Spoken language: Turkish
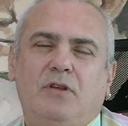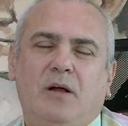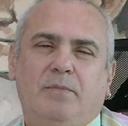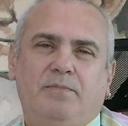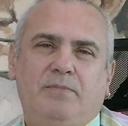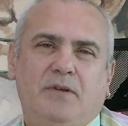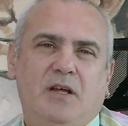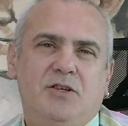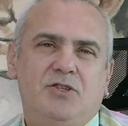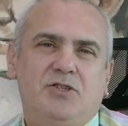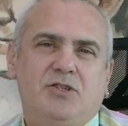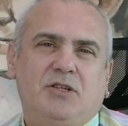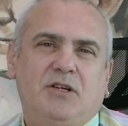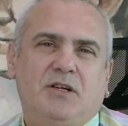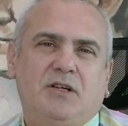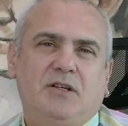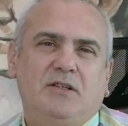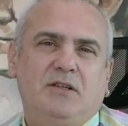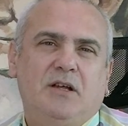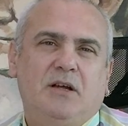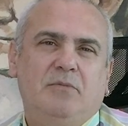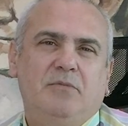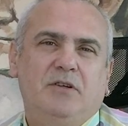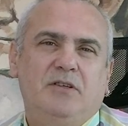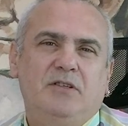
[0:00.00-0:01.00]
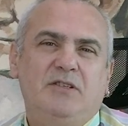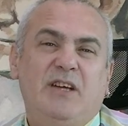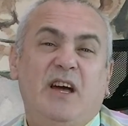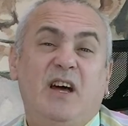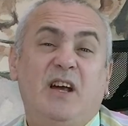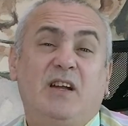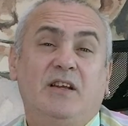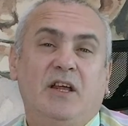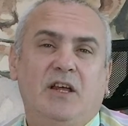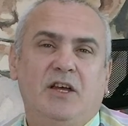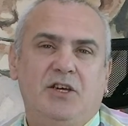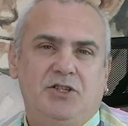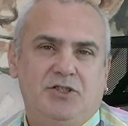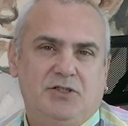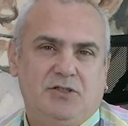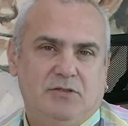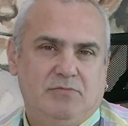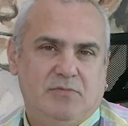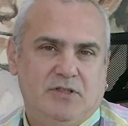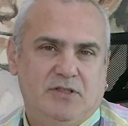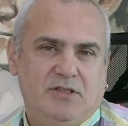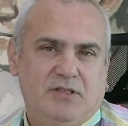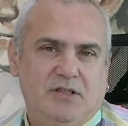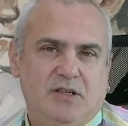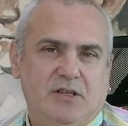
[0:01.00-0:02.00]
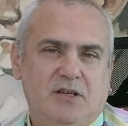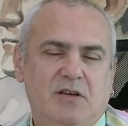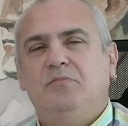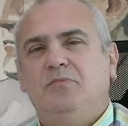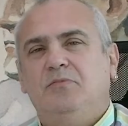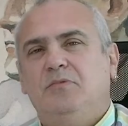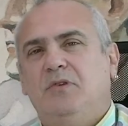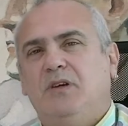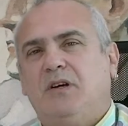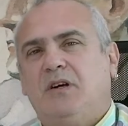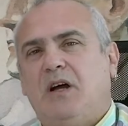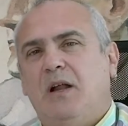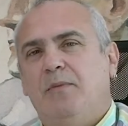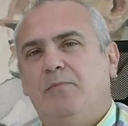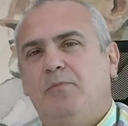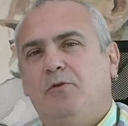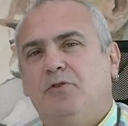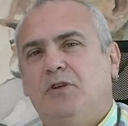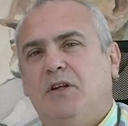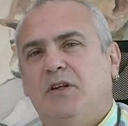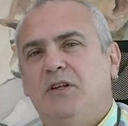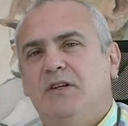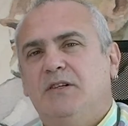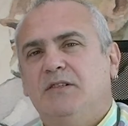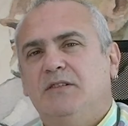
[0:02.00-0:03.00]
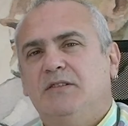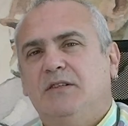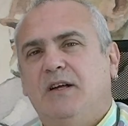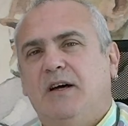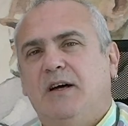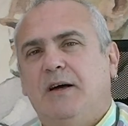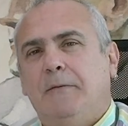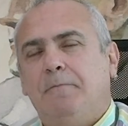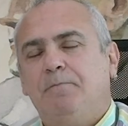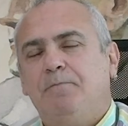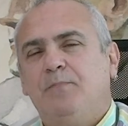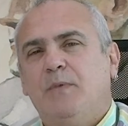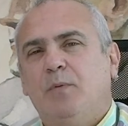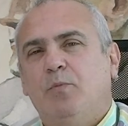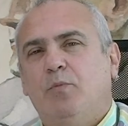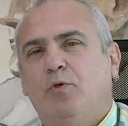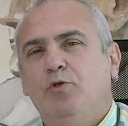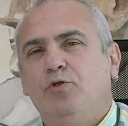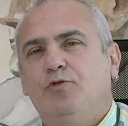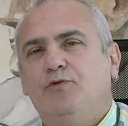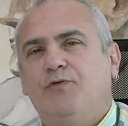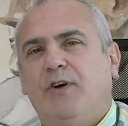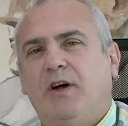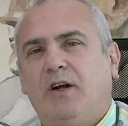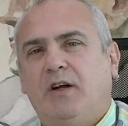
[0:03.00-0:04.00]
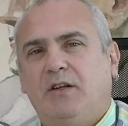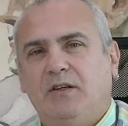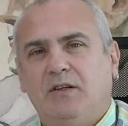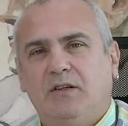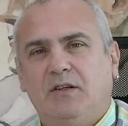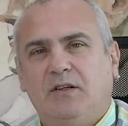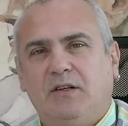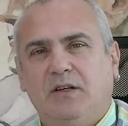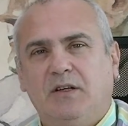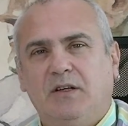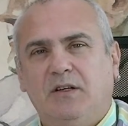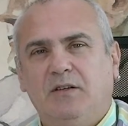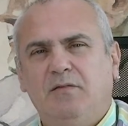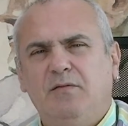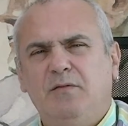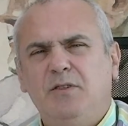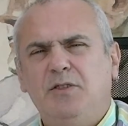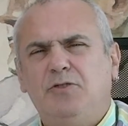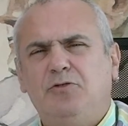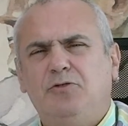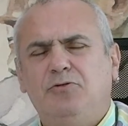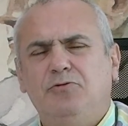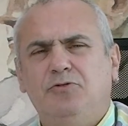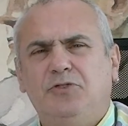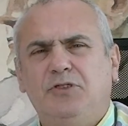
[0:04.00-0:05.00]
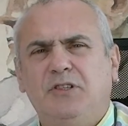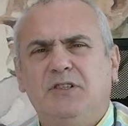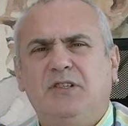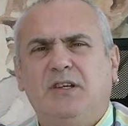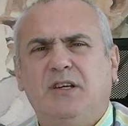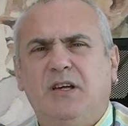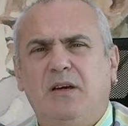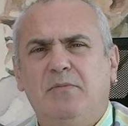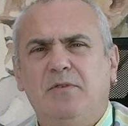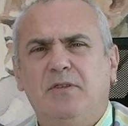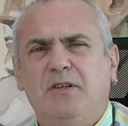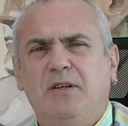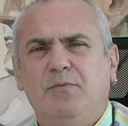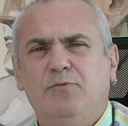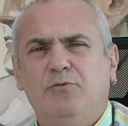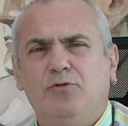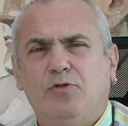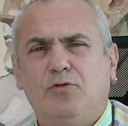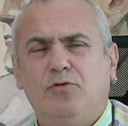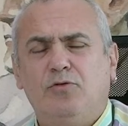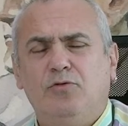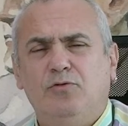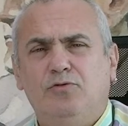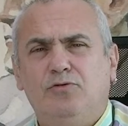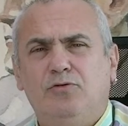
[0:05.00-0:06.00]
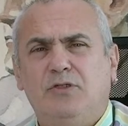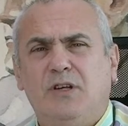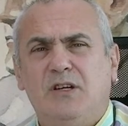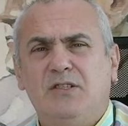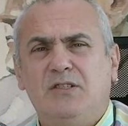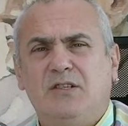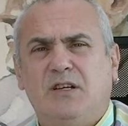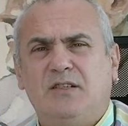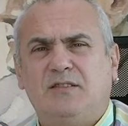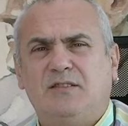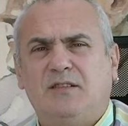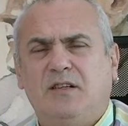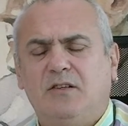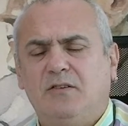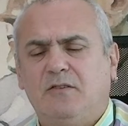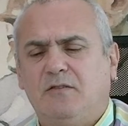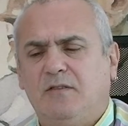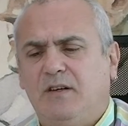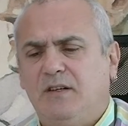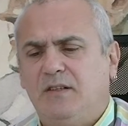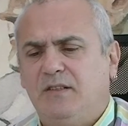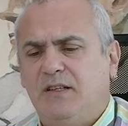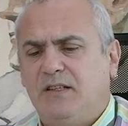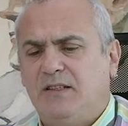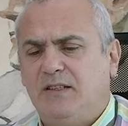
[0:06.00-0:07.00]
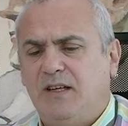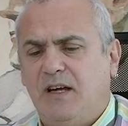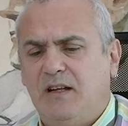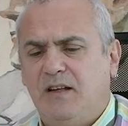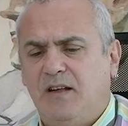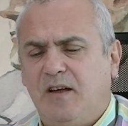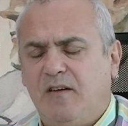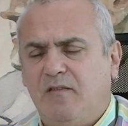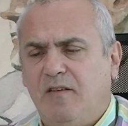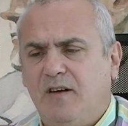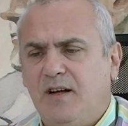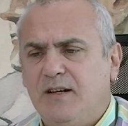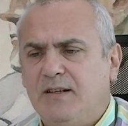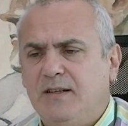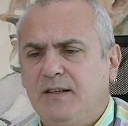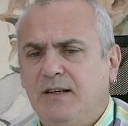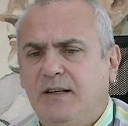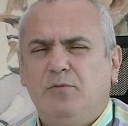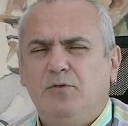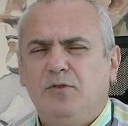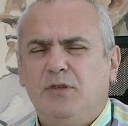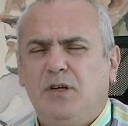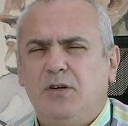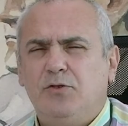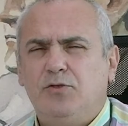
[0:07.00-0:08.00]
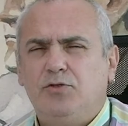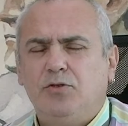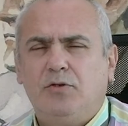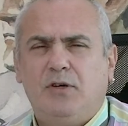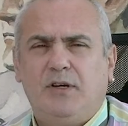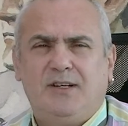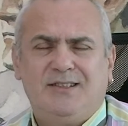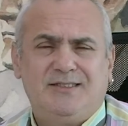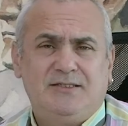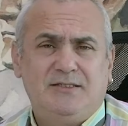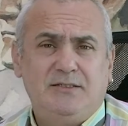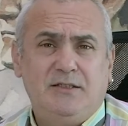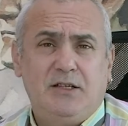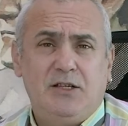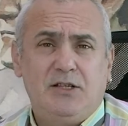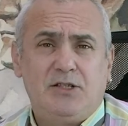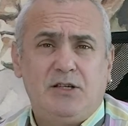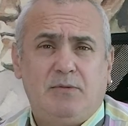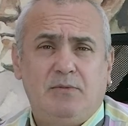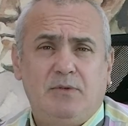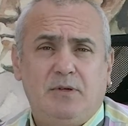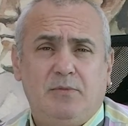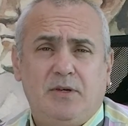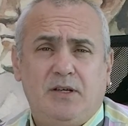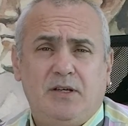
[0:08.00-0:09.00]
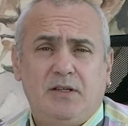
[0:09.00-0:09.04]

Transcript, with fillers: kalpten çıkan damarın yer değiştirmesi, kalp odalarında boyut farklılıkları, bir sürü şey sayabilirim. Çok yüzlerce hastalık var, detaylar var. Bunların çoğu aslında yaşamla